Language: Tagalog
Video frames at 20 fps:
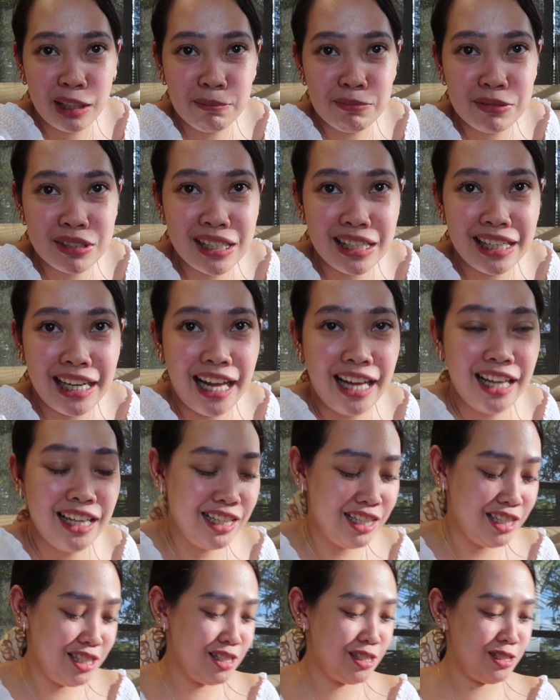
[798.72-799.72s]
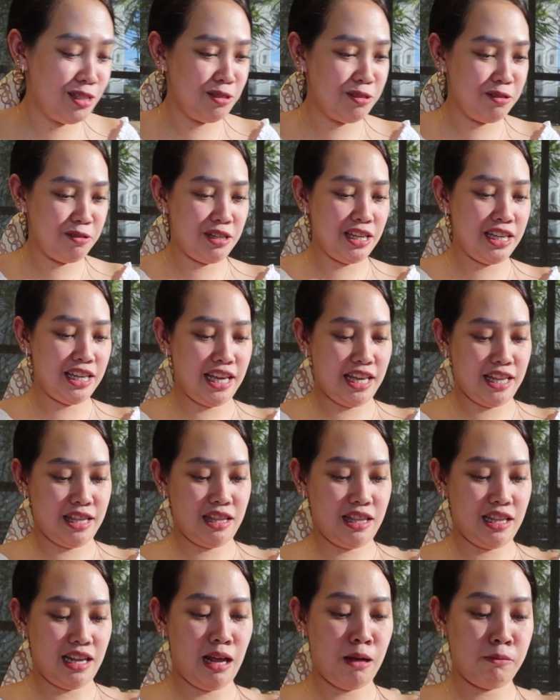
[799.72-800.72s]
trip sila. So, ayan.
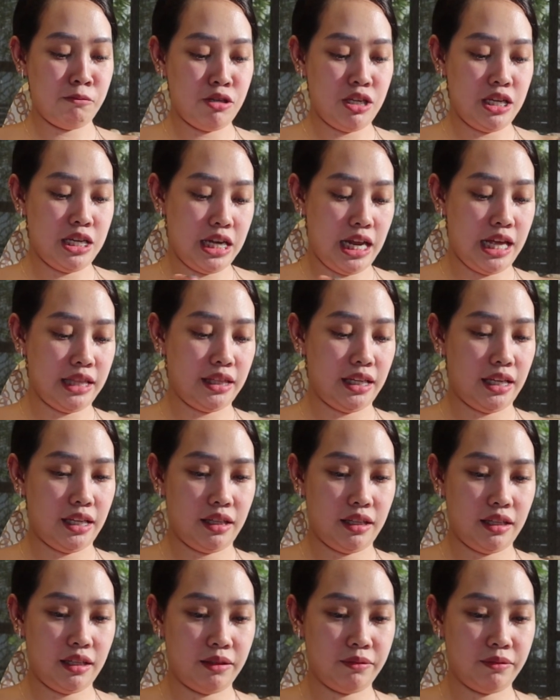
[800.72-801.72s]
Amoyin natin.